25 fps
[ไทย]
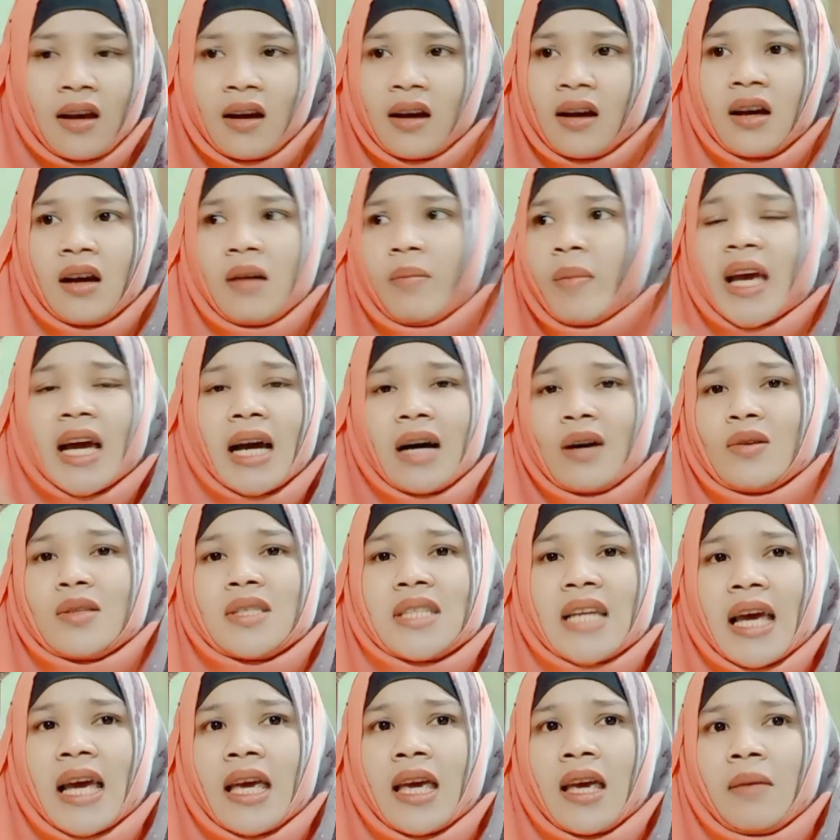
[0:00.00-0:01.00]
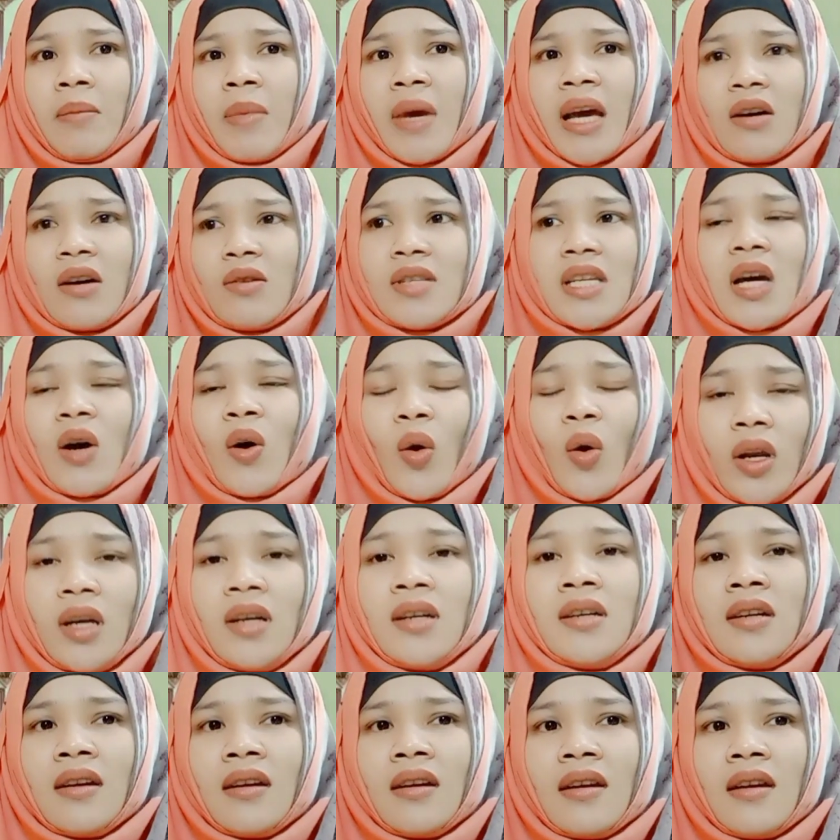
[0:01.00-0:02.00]
คือไม่เข้าใจไม่เข้าใจคน
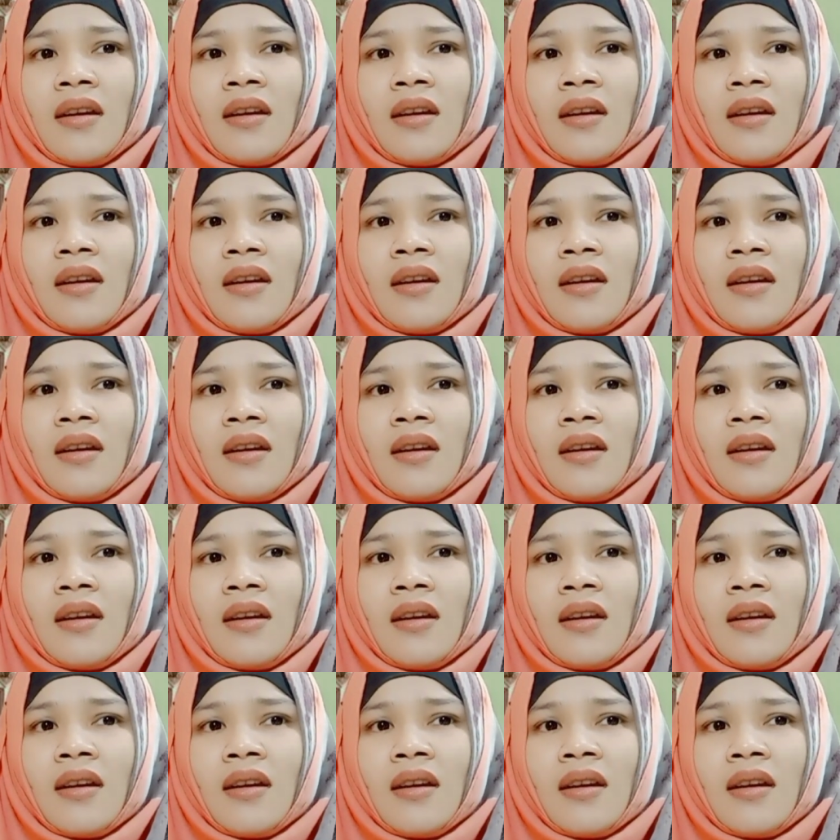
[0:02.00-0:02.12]
อื่น